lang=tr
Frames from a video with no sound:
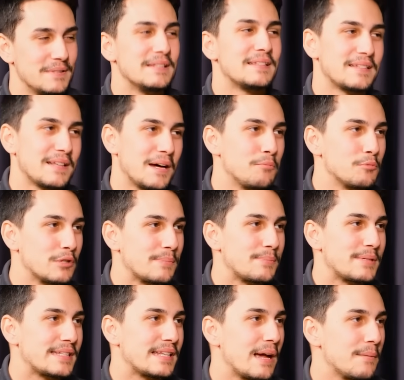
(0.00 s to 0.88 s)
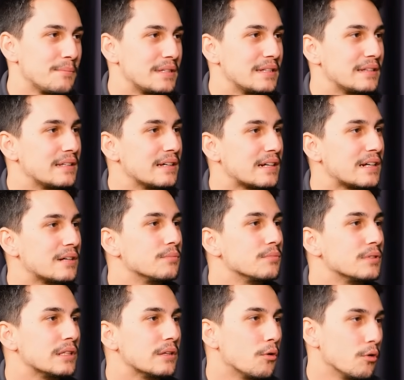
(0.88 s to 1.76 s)
İstanbul'da bir semtin
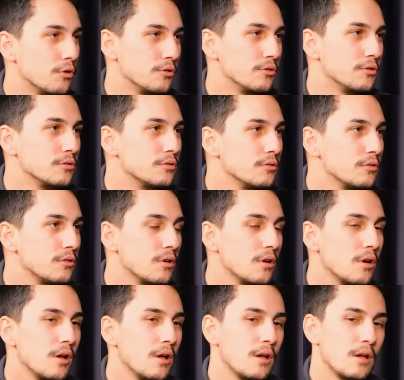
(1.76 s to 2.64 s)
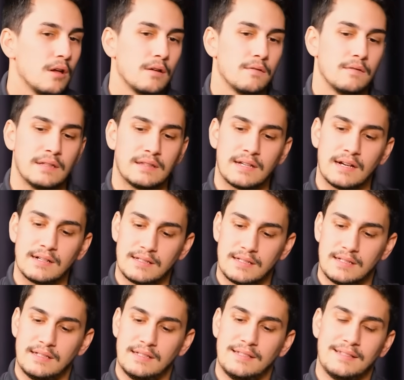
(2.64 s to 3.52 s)
takımıyla oynuyorduk. Ve taç
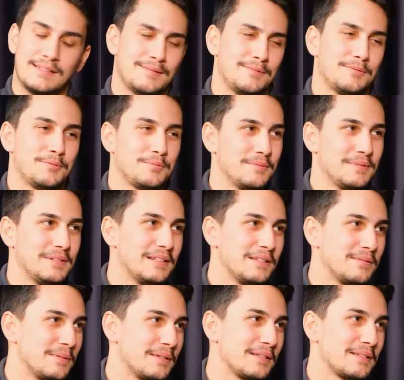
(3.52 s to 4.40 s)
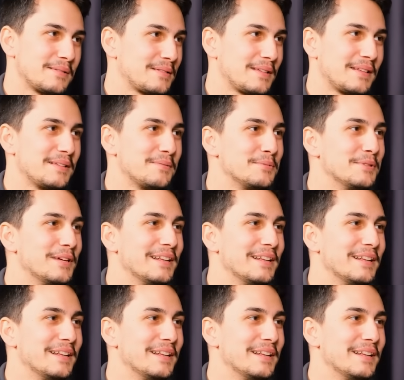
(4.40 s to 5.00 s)
çizgisi inanılmaz sana bunu